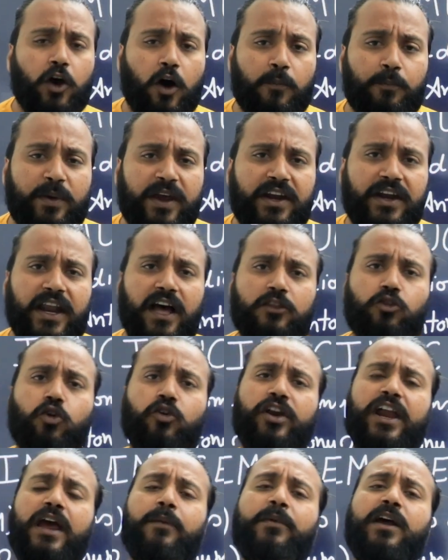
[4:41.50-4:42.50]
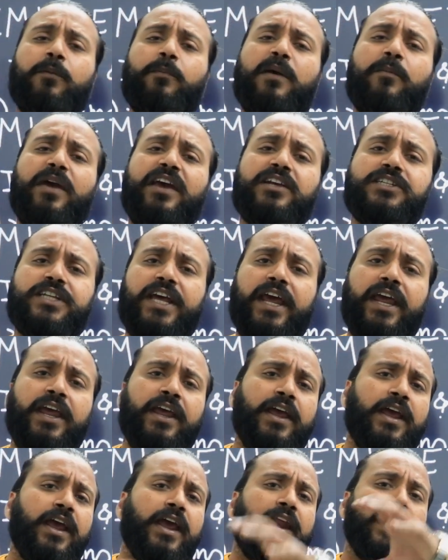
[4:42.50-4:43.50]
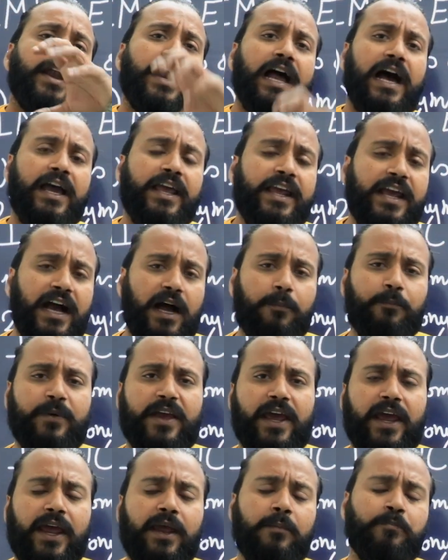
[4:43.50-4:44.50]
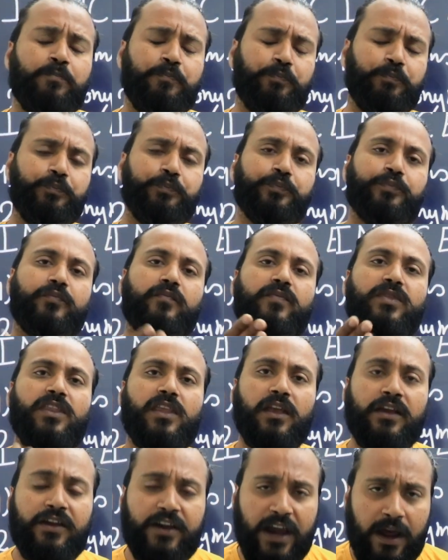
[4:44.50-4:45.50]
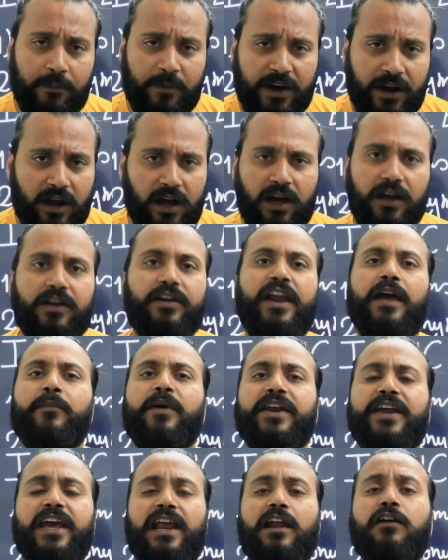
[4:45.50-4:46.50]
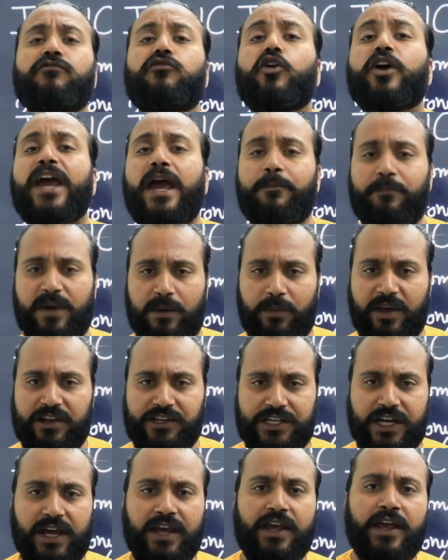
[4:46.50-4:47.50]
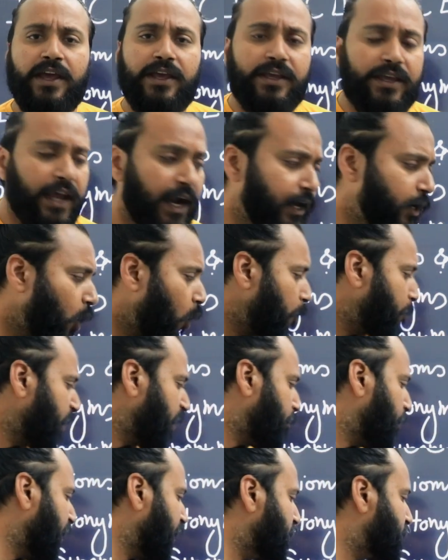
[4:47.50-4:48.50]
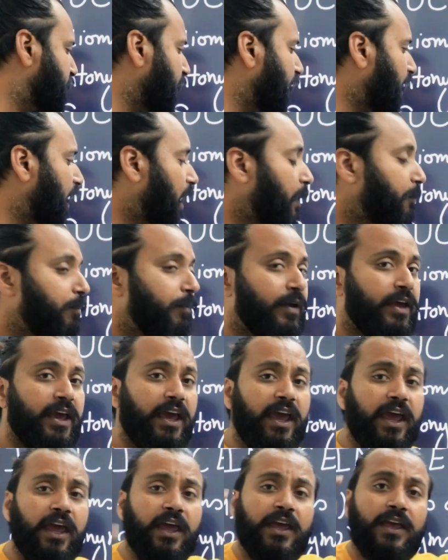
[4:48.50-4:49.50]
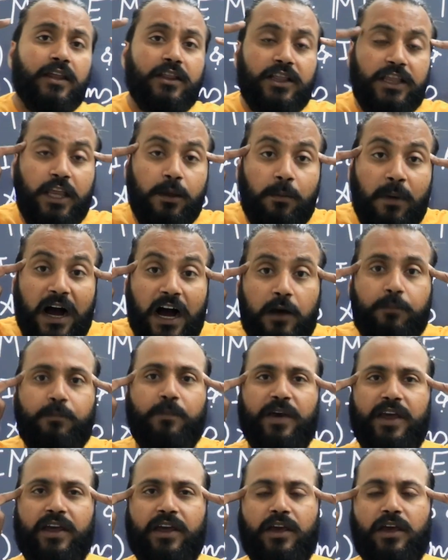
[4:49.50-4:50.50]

टॉपिक ना तो ग्रामर पे बेस्ड है ना ही आपके ग्रामर ग्रामर uh, के अलावा वो कैब पे बेस्ड है ये टॉपिक बेस्ड है आपके दिमाग पे